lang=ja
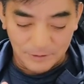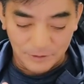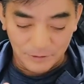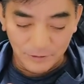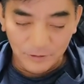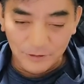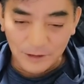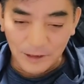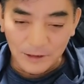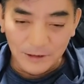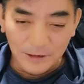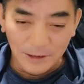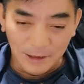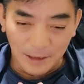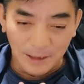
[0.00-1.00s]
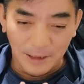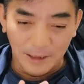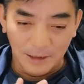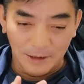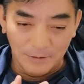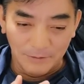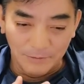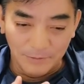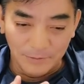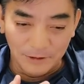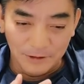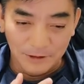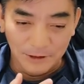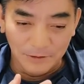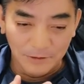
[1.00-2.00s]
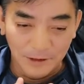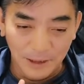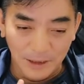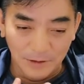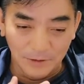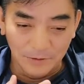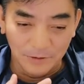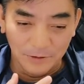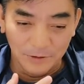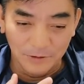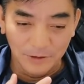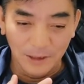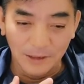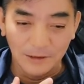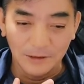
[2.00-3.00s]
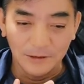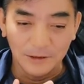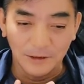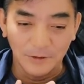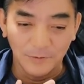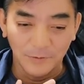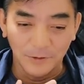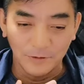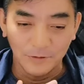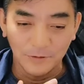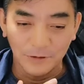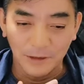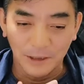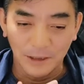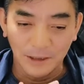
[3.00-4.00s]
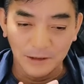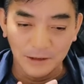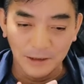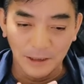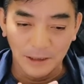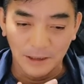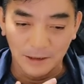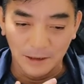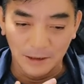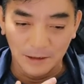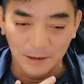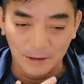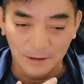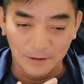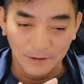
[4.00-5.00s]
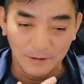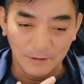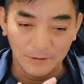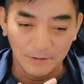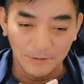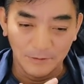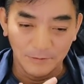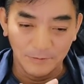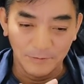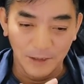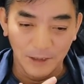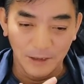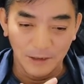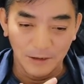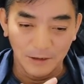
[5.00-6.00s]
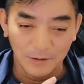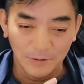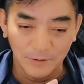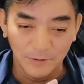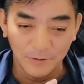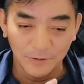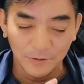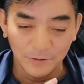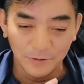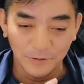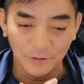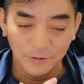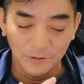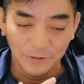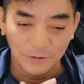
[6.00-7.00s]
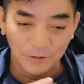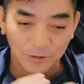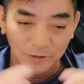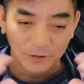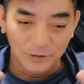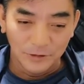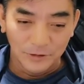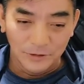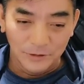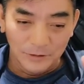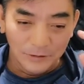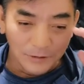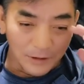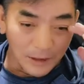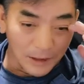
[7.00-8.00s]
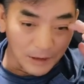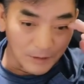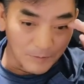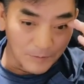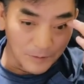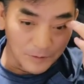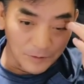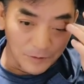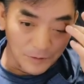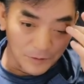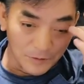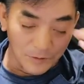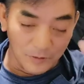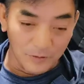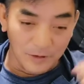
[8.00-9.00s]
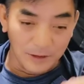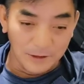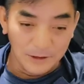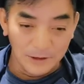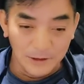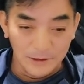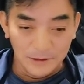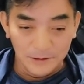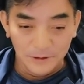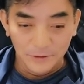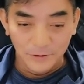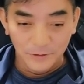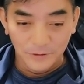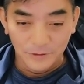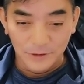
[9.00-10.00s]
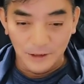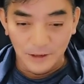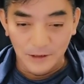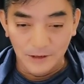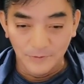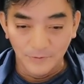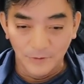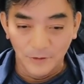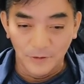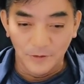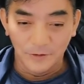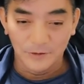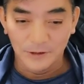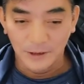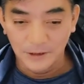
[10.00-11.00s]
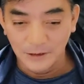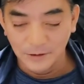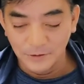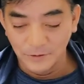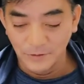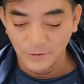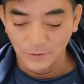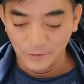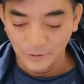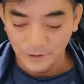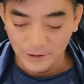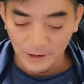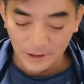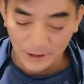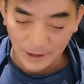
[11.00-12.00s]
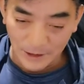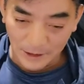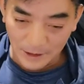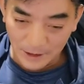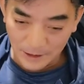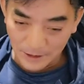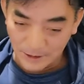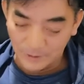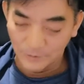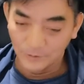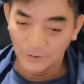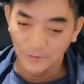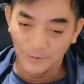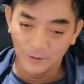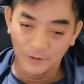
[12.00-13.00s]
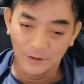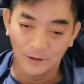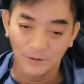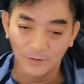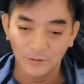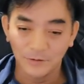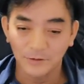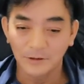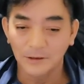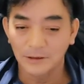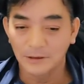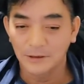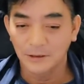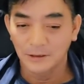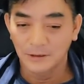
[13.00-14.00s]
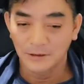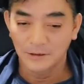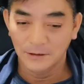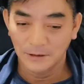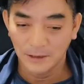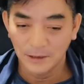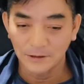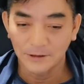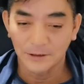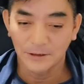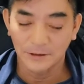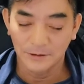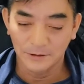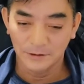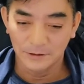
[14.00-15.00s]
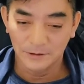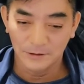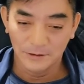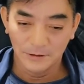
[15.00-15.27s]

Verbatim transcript: 93人ってね、めちゃくちゃあの少ないんですけど、僕からしたらね、まあ、こういうね、僕の動画に93人もチャンネル登録していただけていると思ったら、本当に感謝です。